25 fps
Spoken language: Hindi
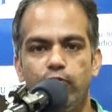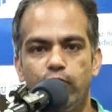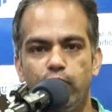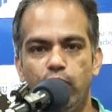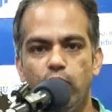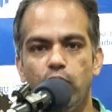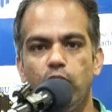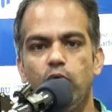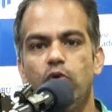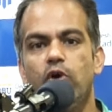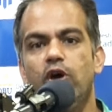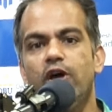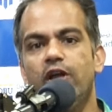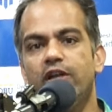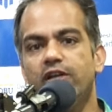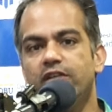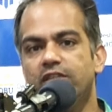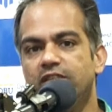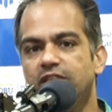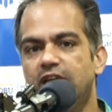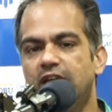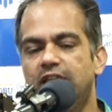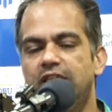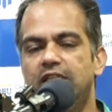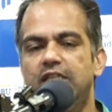वो
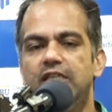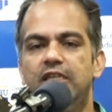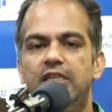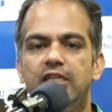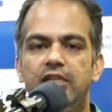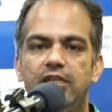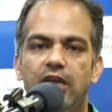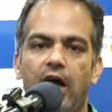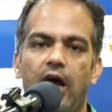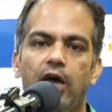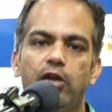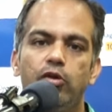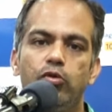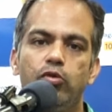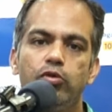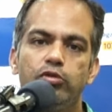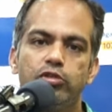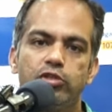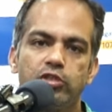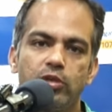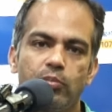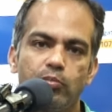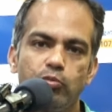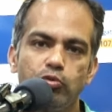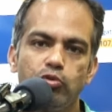नदी नालों और
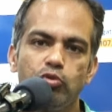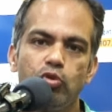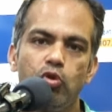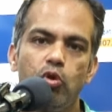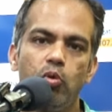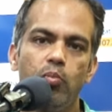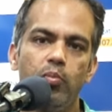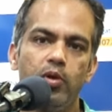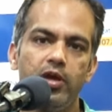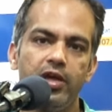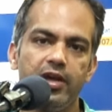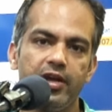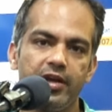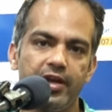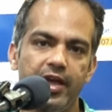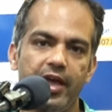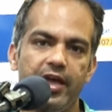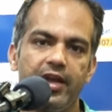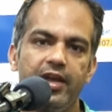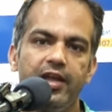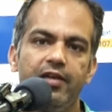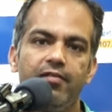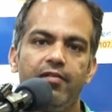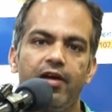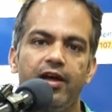समुद्रों में रहने